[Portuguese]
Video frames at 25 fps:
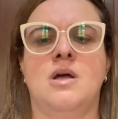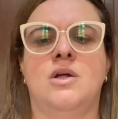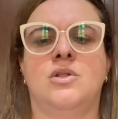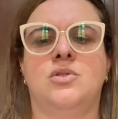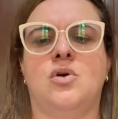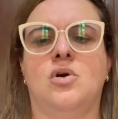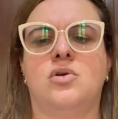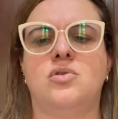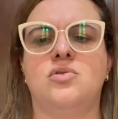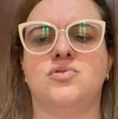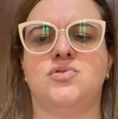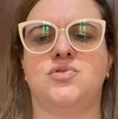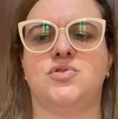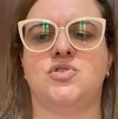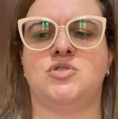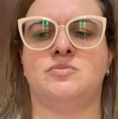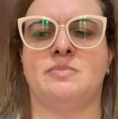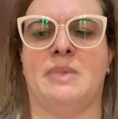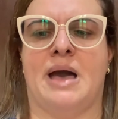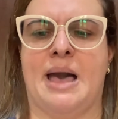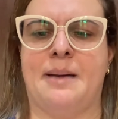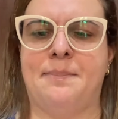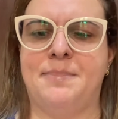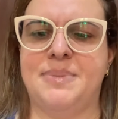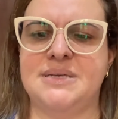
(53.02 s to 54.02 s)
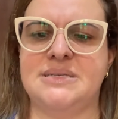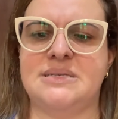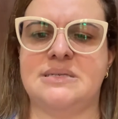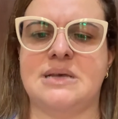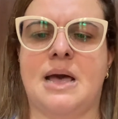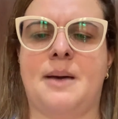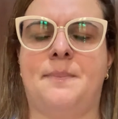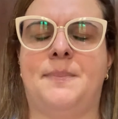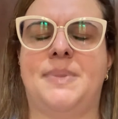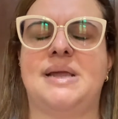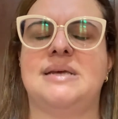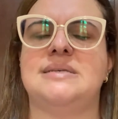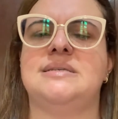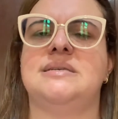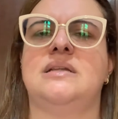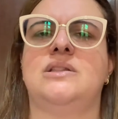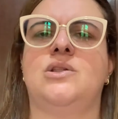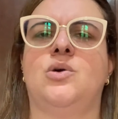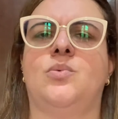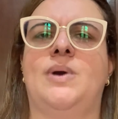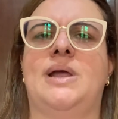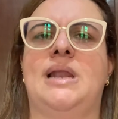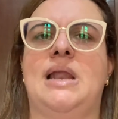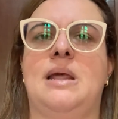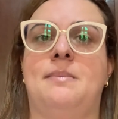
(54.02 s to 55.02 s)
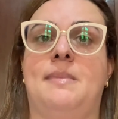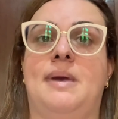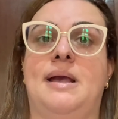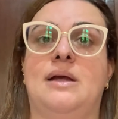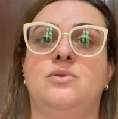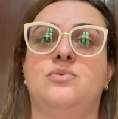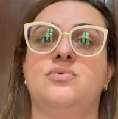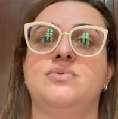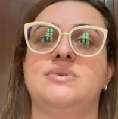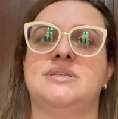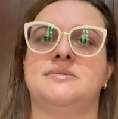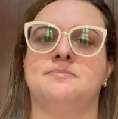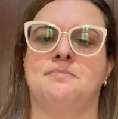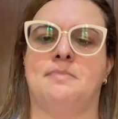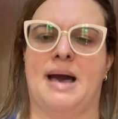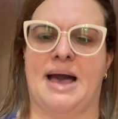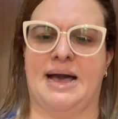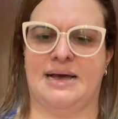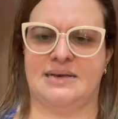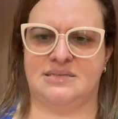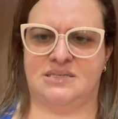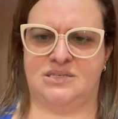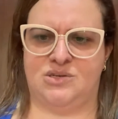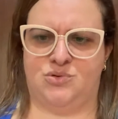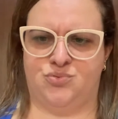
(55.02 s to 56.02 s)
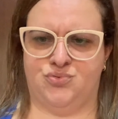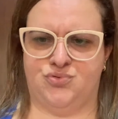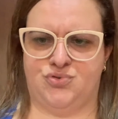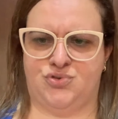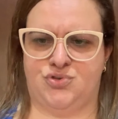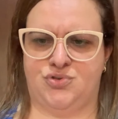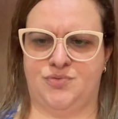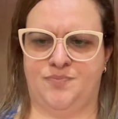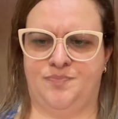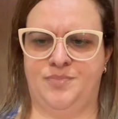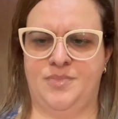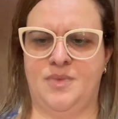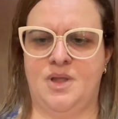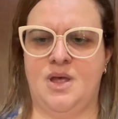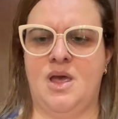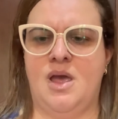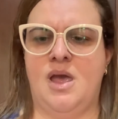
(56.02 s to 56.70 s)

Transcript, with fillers: Todos os mapas apresentam elementos básicos.